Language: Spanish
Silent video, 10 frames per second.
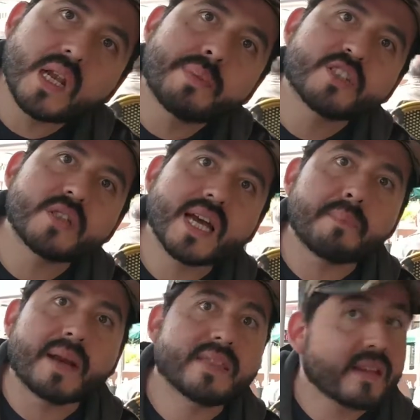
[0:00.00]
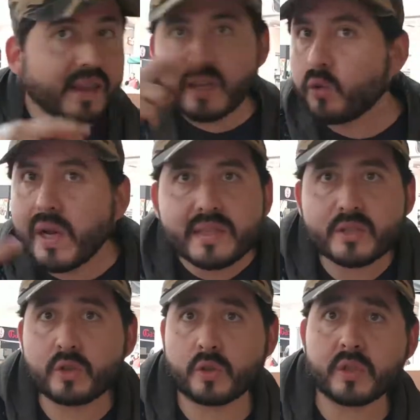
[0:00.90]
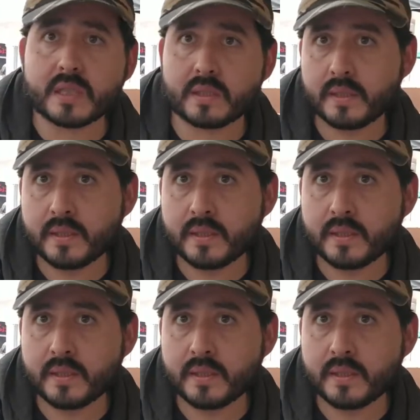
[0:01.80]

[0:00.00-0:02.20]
el personaje a partir de ninguna de esas dos cosas.